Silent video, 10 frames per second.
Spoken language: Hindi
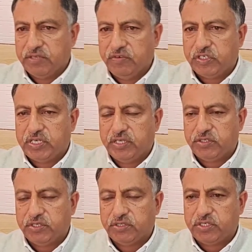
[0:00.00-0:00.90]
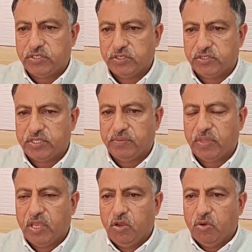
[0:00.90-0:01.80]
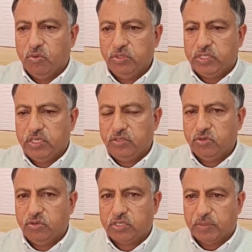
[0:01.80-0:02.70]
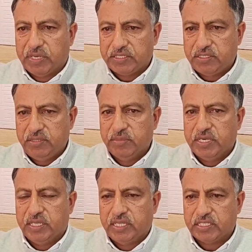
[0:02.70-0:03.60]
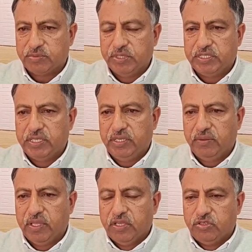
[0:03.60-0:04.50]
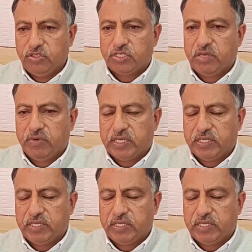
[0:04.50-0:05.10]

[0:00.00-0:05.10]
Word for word: रसिंग स्टेशन थे उनकी जो कैपेसिटी में एनहांसमेंट की जिसकी